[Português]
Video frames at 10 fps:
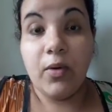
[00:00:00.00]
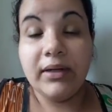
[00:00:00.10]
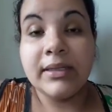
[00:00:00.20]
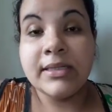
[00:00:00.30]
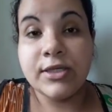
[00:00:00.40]

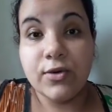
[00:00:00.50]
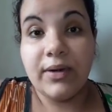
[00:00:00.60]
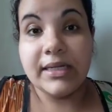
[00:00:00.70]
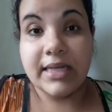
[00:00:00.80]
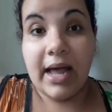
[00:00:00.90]
quantas
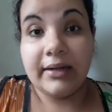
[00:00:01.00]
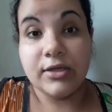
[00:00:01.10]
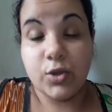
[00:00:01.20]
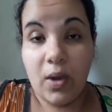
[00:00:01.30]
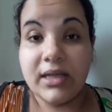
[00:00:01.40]
escolhas
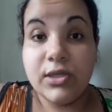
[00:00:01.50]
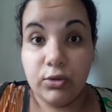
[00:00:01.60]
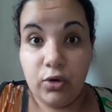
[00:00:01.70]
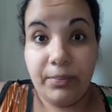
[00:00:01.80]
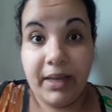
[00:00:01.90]
erradas quase
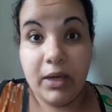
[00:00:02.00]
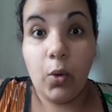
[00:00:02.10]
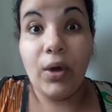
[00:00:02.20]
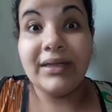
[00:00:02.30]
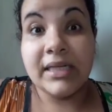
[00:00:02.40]
eu tomei,
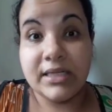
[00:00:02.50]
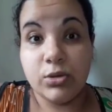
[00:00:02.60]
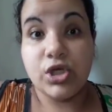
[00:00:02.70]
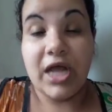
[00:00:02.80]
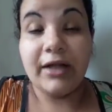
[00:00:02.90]
quantas
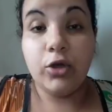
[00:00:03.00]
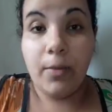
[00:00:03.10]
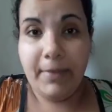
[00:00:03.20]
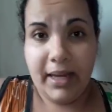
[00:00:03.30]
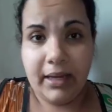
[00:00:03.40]
eu já
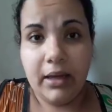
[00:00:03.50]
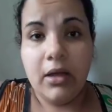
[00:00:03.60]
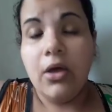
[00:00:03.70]
tomei